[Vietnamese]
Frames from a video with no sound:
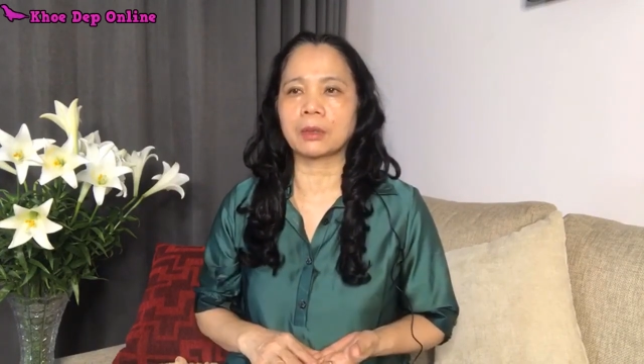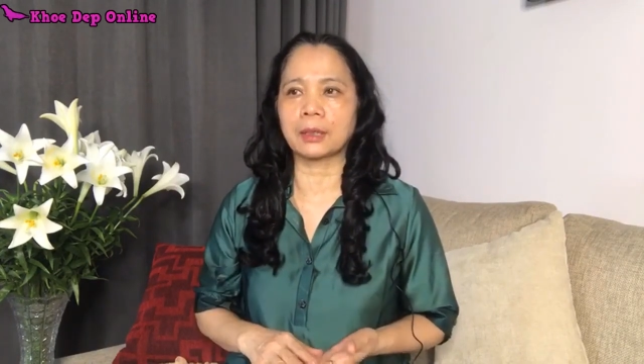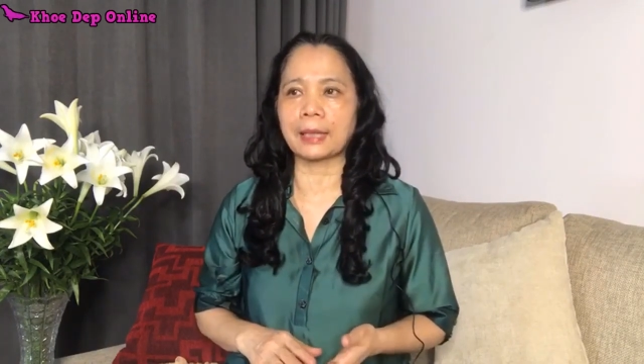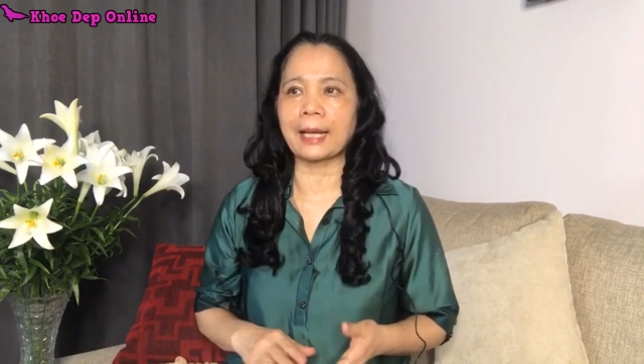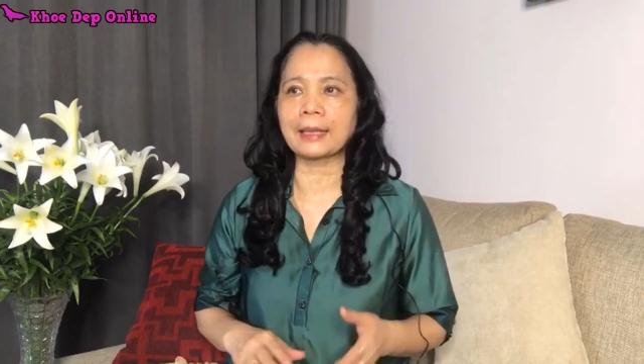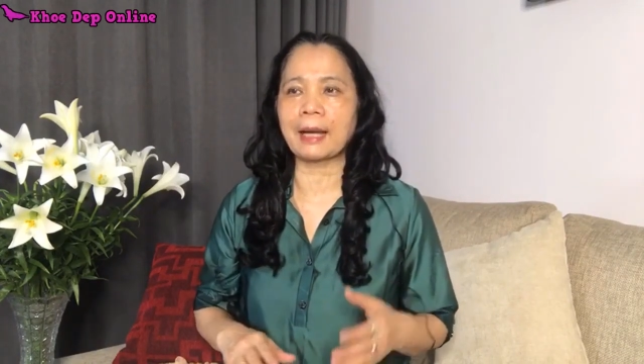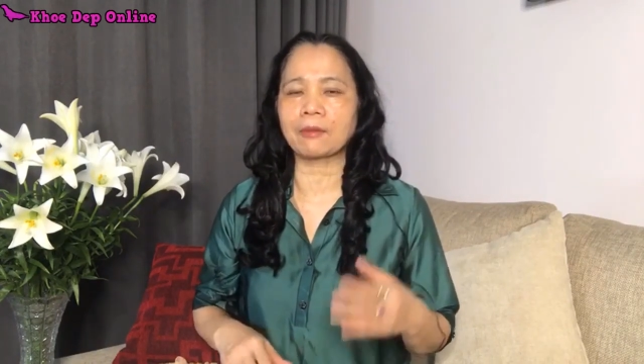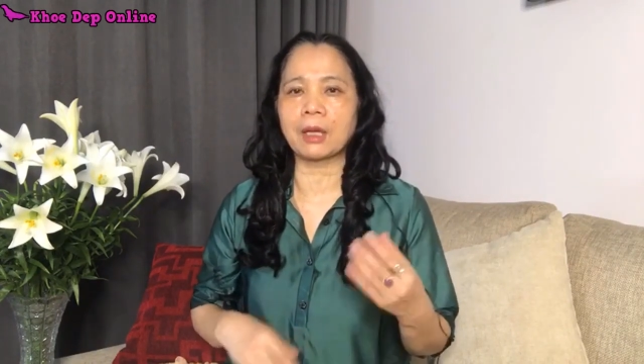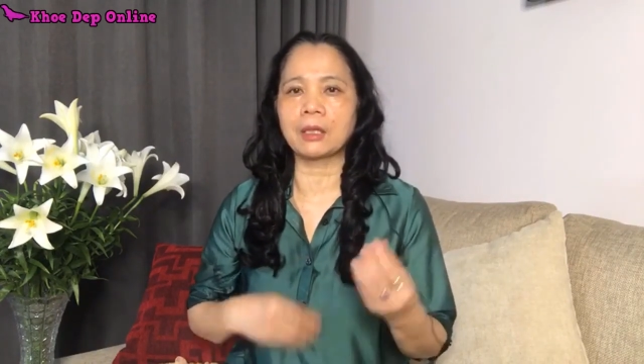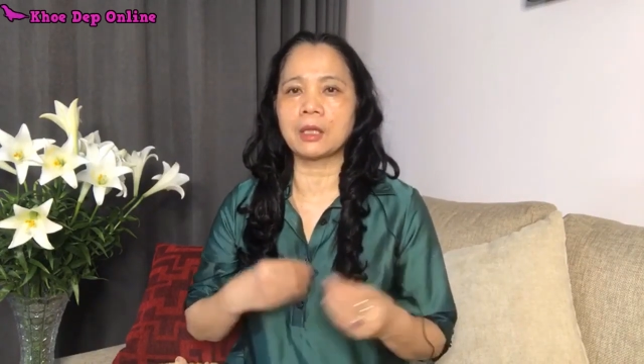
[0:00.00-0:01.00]
để tái tạo
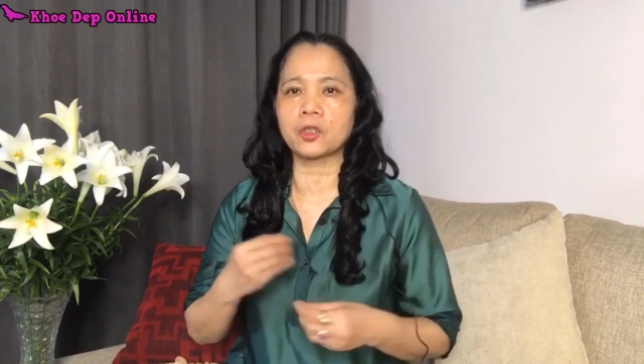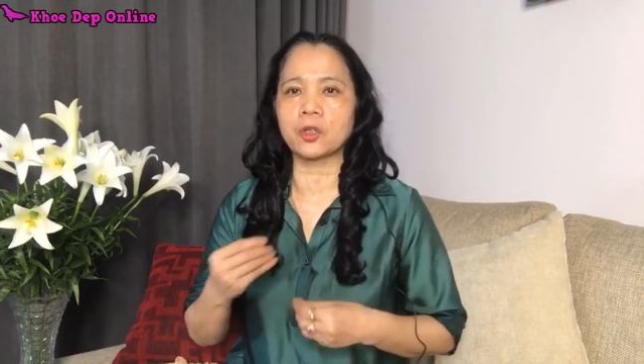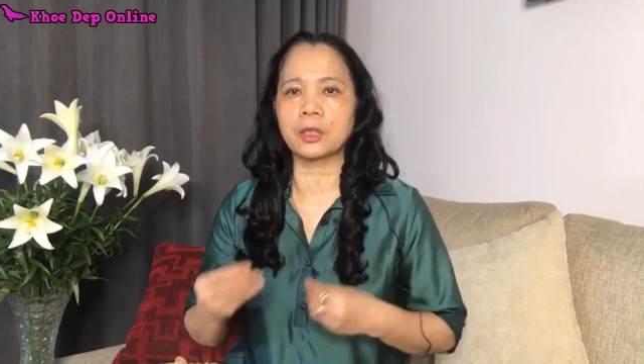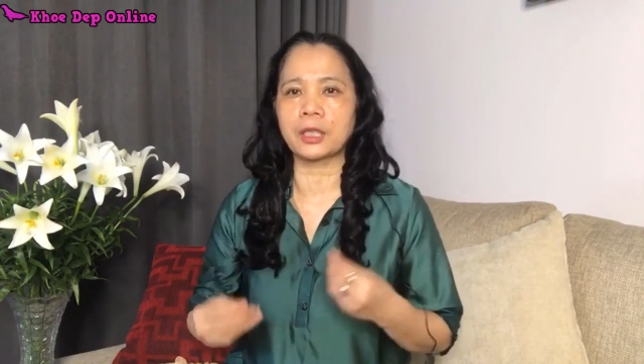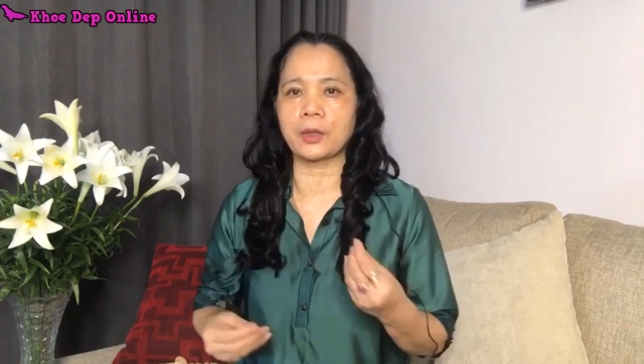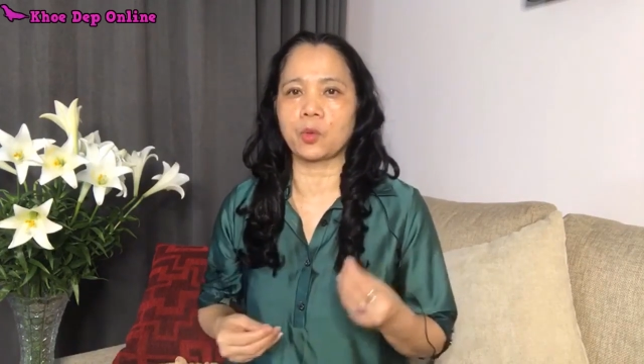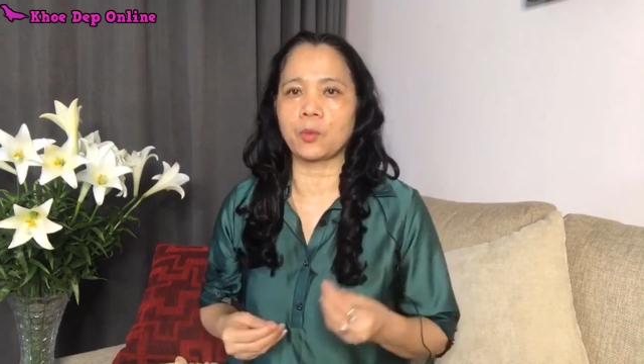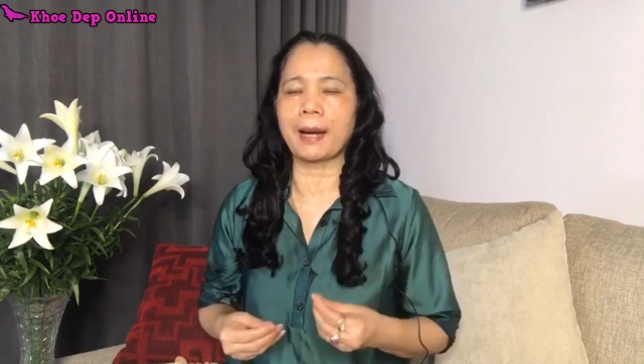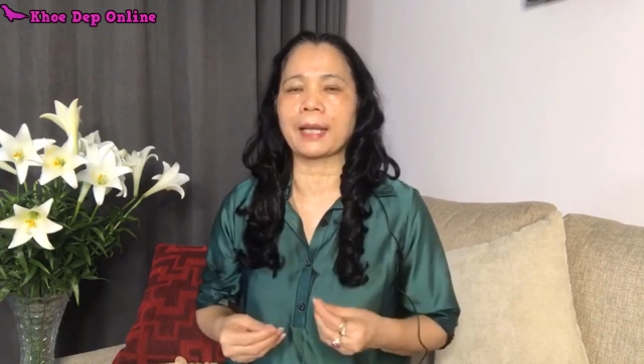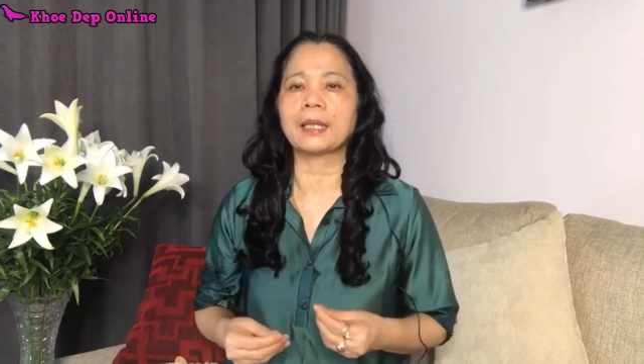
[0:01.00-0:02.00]
năng lượng cho cơ thể của
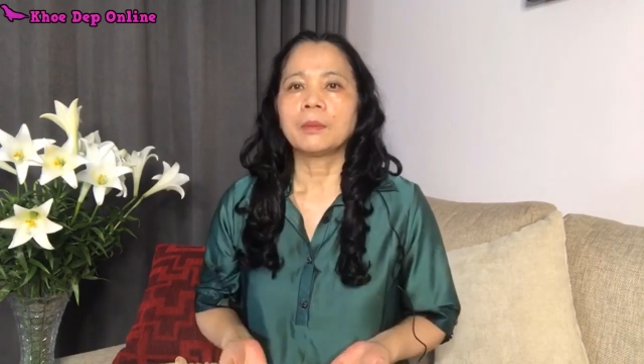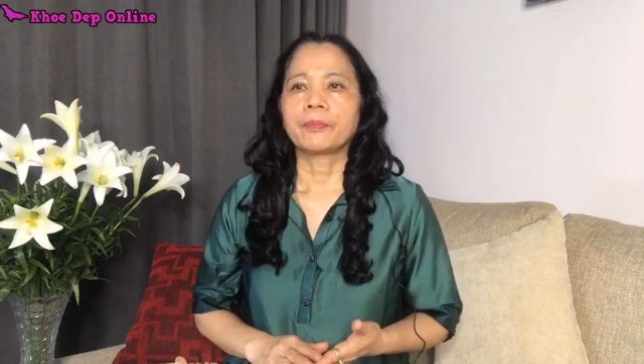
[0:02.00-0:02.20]
bạn.